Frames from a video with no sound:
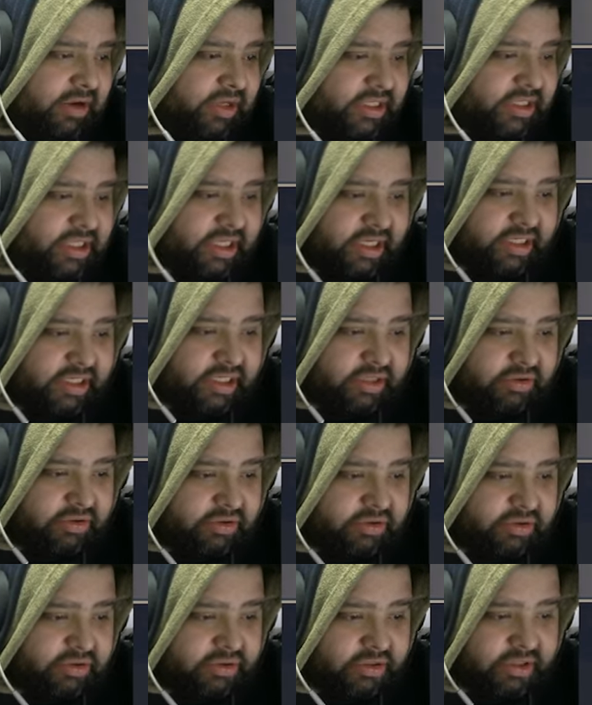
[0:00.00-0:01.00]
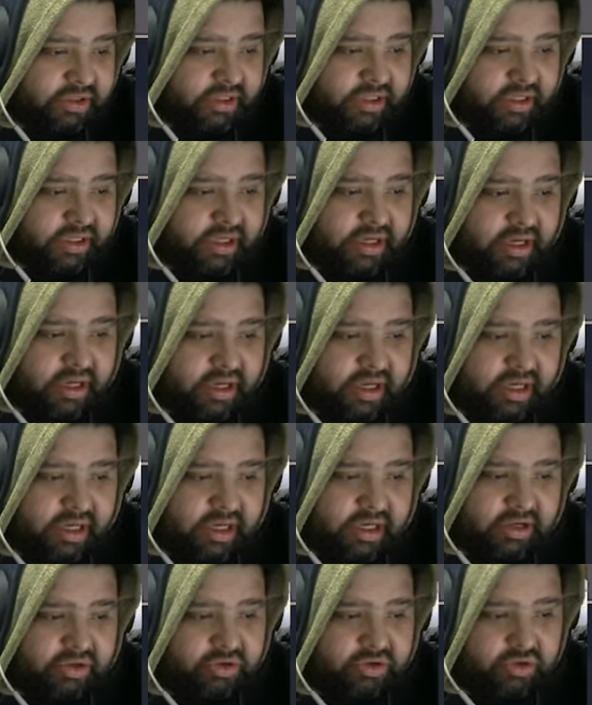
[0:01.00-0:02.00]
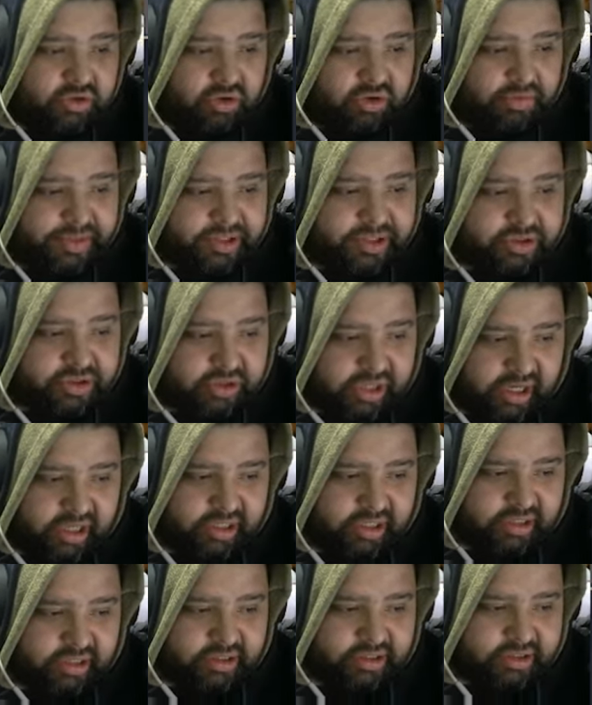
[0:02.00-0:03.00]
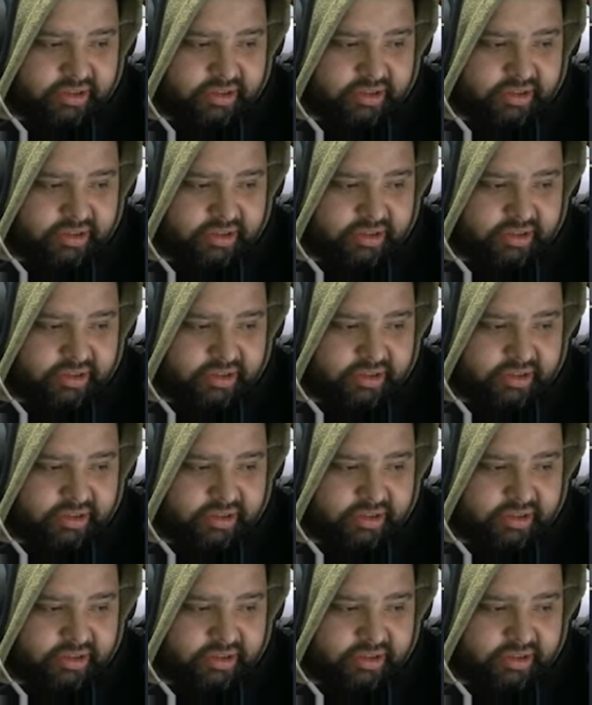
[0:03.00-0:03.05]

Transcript: Así que, chicos, eh, yo en lo personal,